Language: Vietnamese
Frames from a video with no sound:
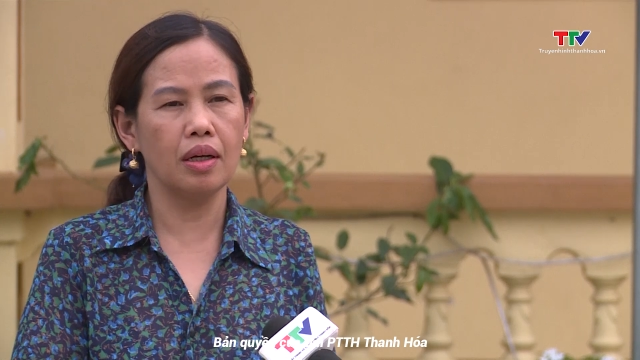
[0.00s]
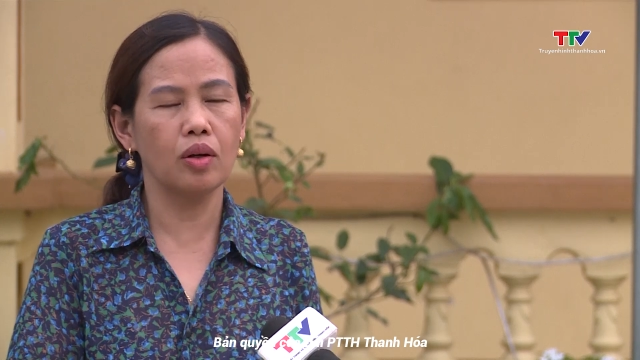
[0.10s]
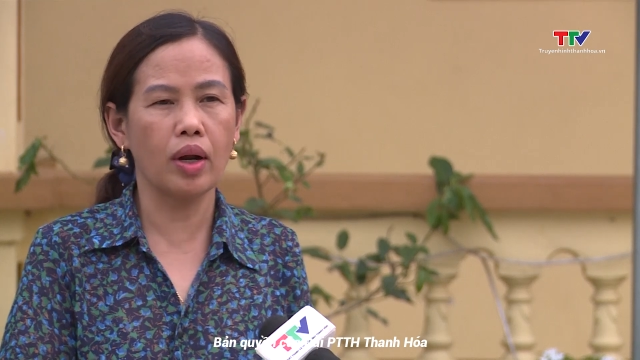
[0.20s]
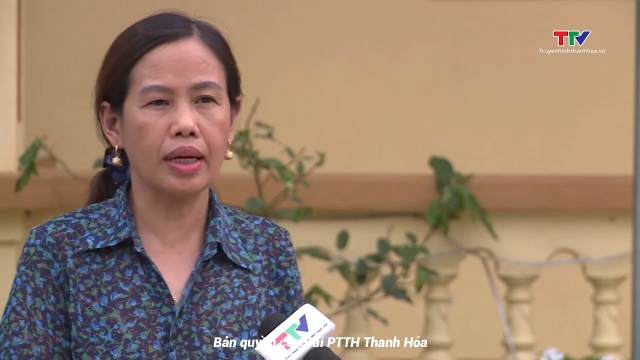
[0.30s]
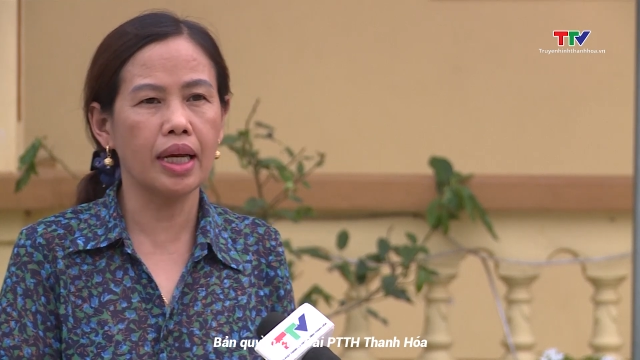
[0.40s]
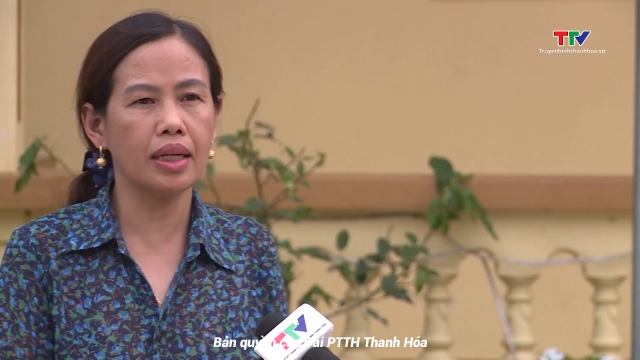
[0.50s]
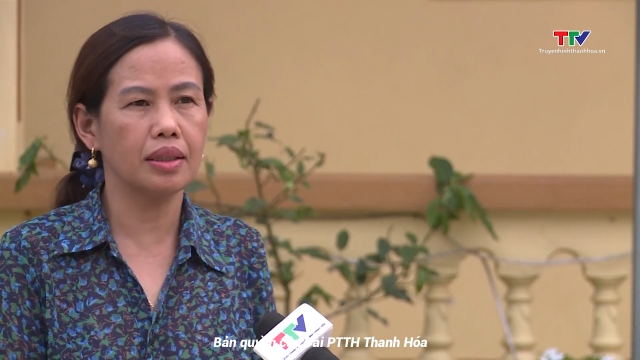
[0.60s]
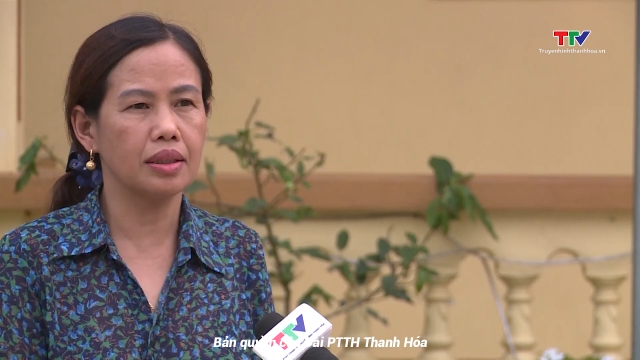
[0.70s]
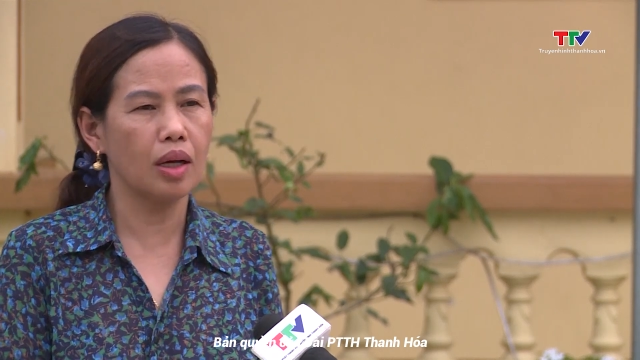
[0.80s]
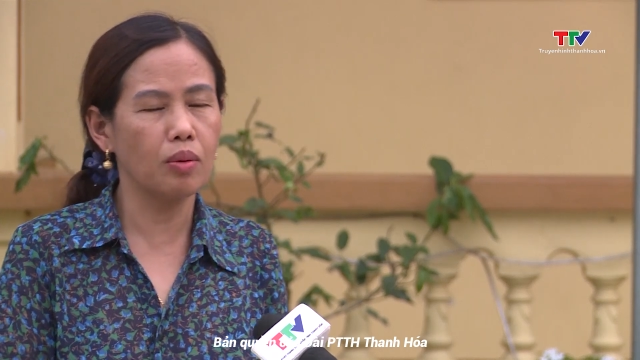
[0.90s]
đoàn kết
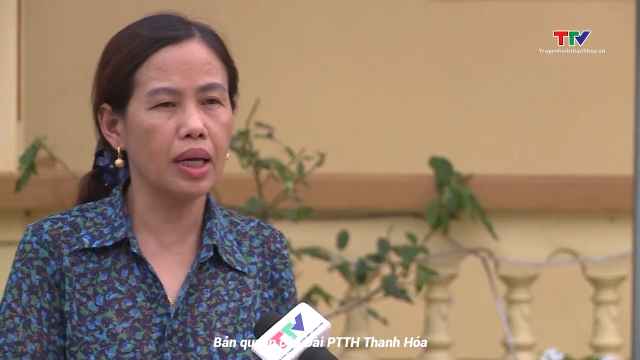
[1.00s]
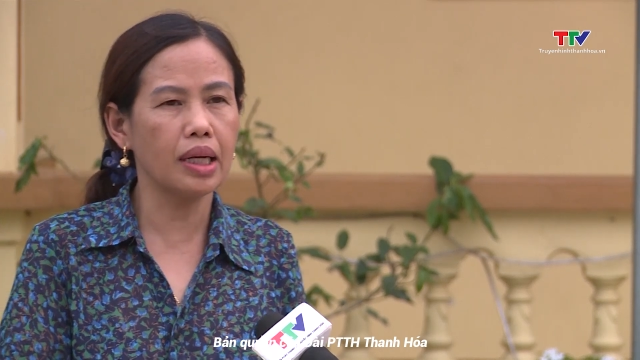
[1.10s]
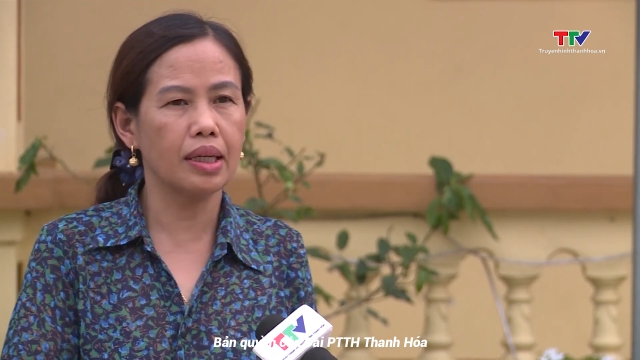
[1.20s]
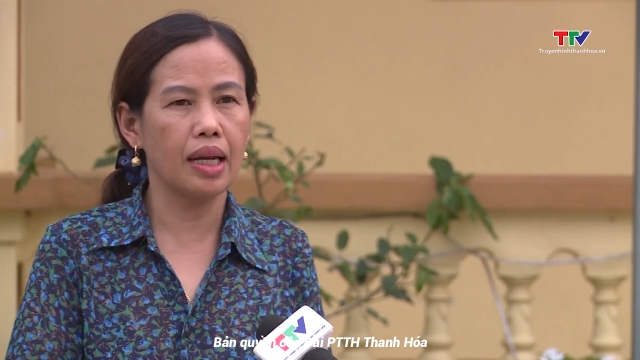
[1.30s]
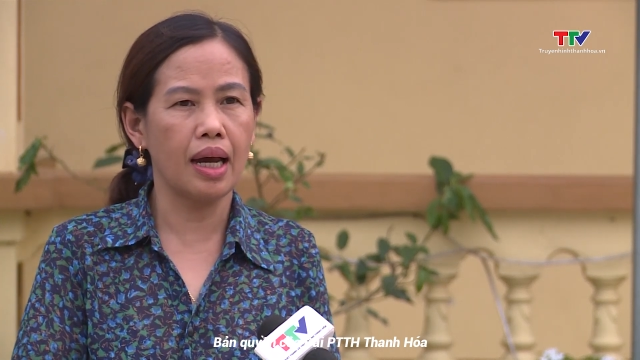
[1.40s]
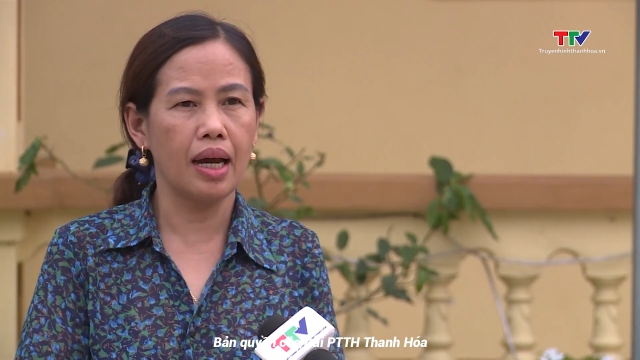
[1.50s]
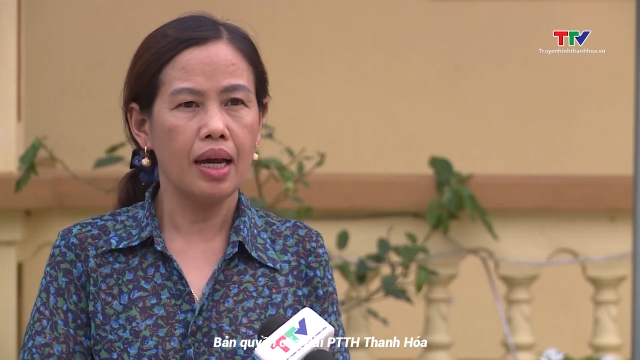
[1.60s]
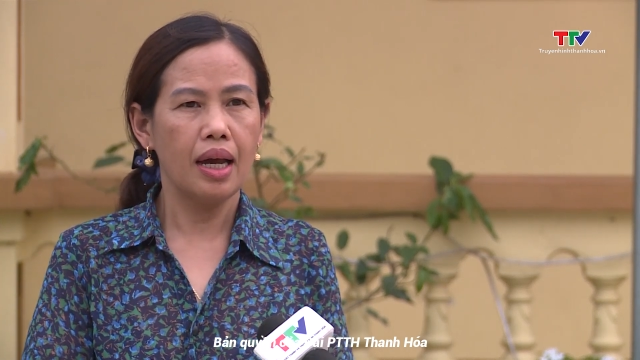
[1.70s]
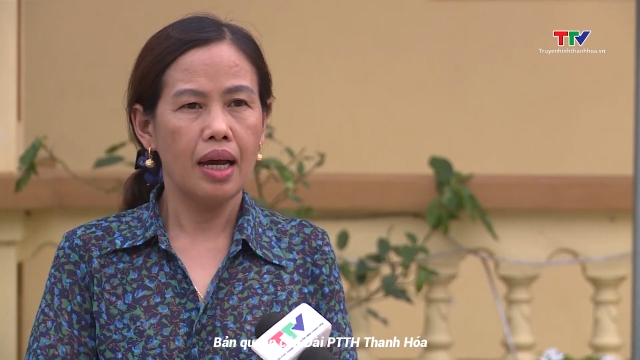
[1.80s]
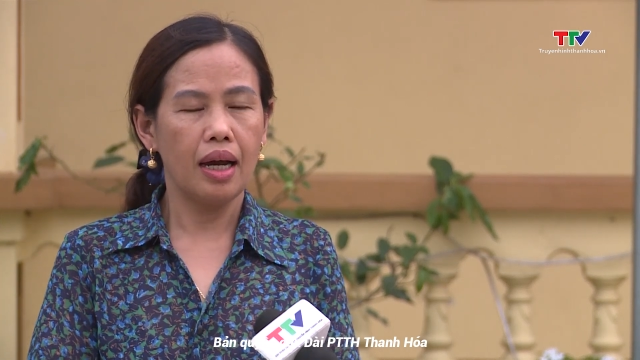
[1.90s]
thống nhất là
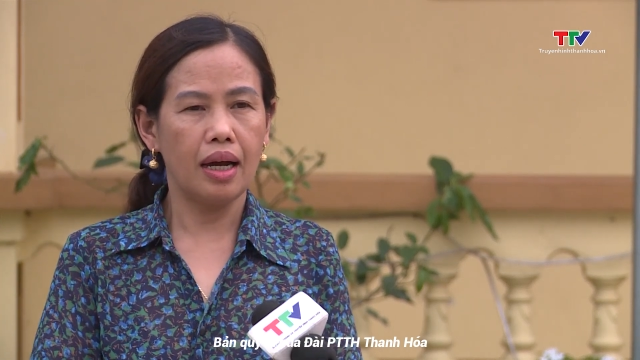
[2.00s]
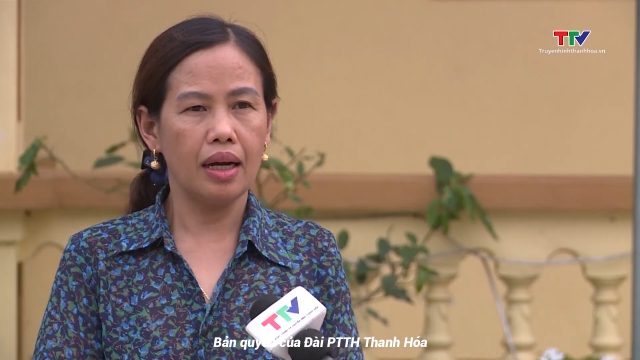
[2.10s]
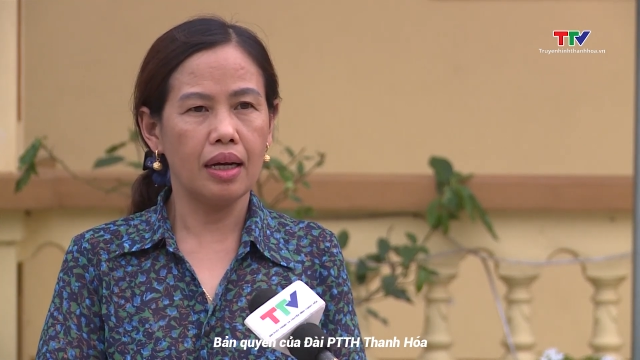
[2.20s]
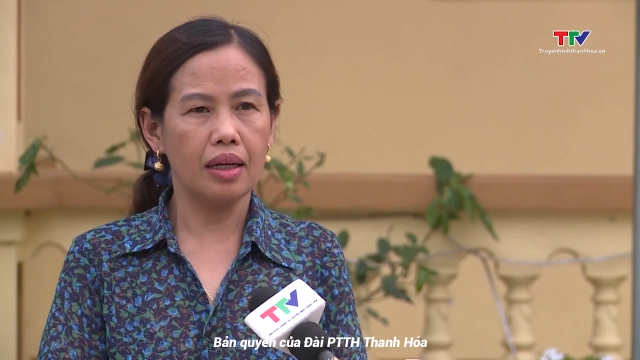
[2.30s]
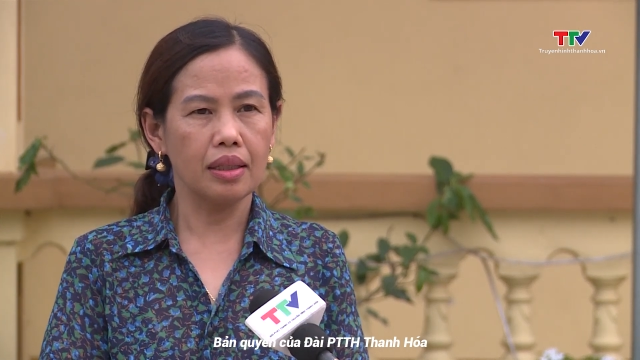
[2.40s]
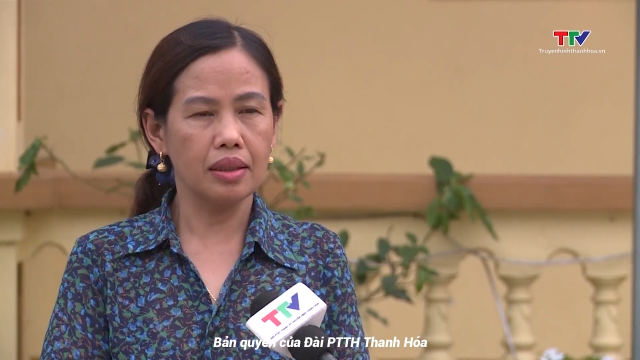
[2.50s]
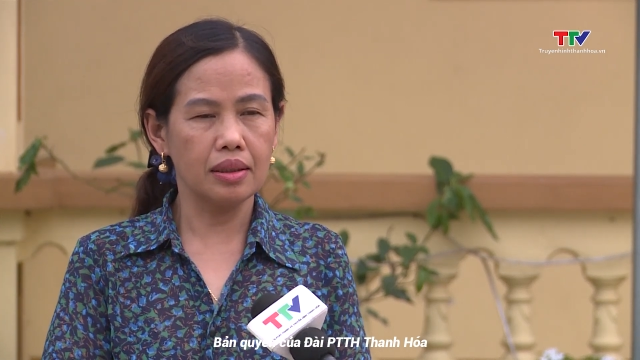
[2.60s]
à,